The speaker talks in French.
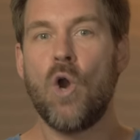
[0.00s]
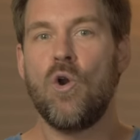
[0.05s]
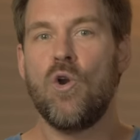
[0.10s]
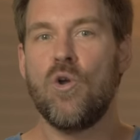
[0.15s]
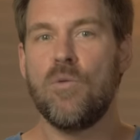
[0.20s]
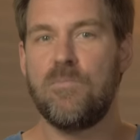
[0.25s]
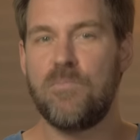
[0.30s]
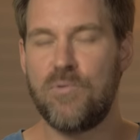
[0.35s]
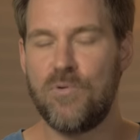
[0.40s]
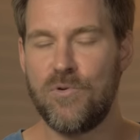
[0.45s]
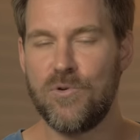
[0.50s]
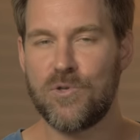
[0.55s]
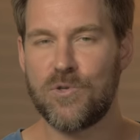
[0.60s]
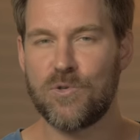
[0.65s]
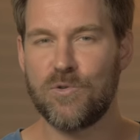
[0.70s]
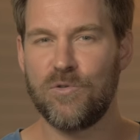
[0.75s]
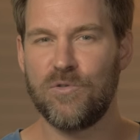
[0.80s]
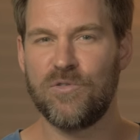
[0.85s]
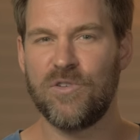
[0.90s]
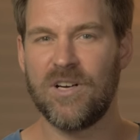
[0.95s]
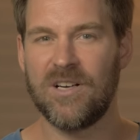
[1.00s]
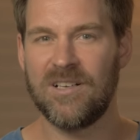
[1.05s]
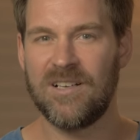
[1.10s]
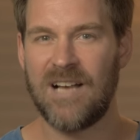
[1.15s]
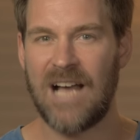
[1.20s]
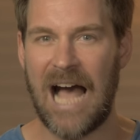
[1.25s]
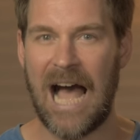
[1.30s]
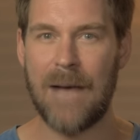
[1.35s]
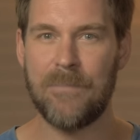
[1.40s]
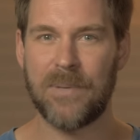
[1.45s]
le plus souvent
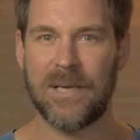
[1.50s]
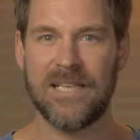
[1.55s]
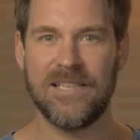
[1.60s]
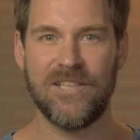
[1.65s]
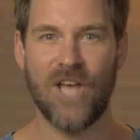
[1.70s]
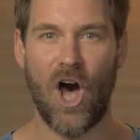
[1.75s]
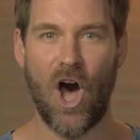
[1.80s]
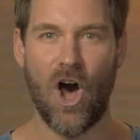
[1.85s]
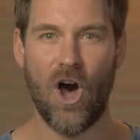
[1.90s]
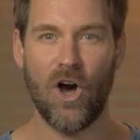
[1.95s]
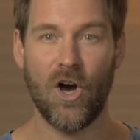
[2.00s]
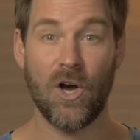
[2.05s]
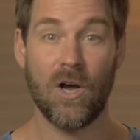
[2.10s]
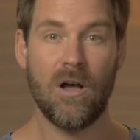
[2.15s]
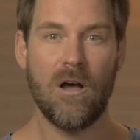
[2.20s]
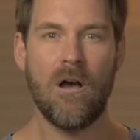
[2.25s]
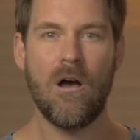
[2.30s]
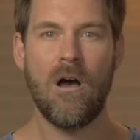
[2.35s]
à prix d'or